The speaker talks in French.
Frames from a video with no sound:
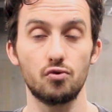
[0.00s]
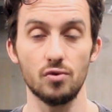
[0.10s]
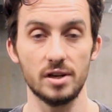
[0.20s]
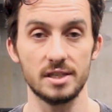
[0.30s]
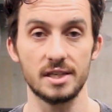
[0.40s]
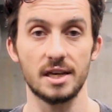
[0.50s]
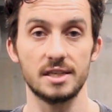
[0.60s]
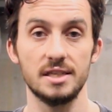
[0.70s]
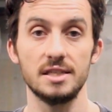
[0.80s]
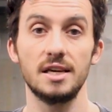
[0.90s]
tous les
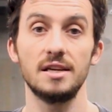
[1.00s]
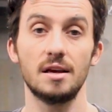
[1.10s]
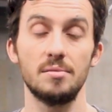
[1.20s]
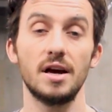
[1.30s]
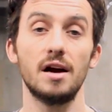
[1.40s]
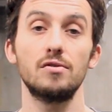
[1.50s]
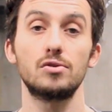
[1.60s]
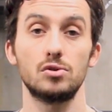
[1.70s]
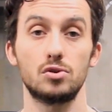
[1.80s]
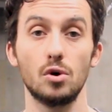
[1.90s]
exercices qui établira
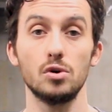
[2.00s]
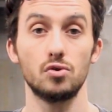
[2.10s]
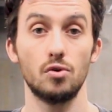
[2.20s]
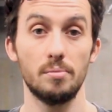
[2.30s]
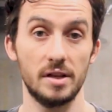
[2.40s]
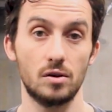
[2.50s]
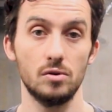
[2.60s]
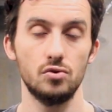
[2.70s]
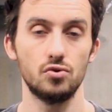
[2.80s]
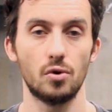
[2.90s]
votre score sur le
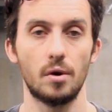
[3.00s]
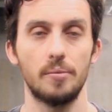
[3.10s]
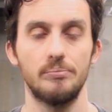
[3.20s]
MedCon du jour.